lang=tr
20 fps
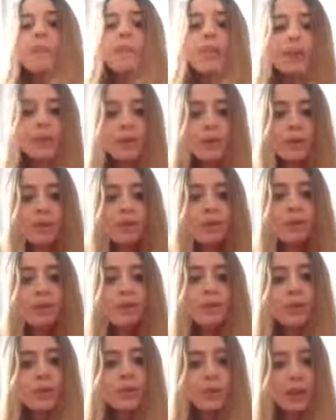Biliyoruz
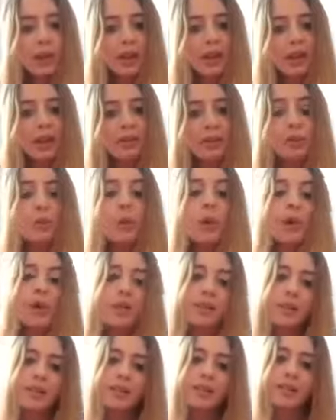ki dünya
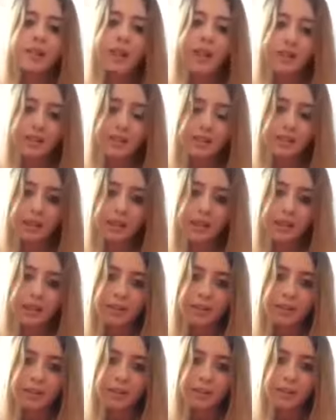dualar sayesinde
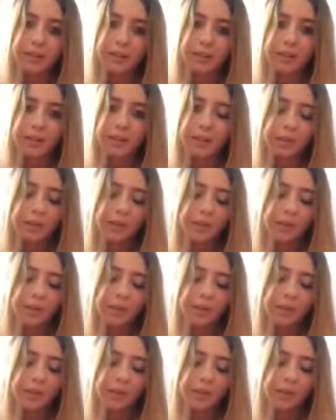ayakta duruyor.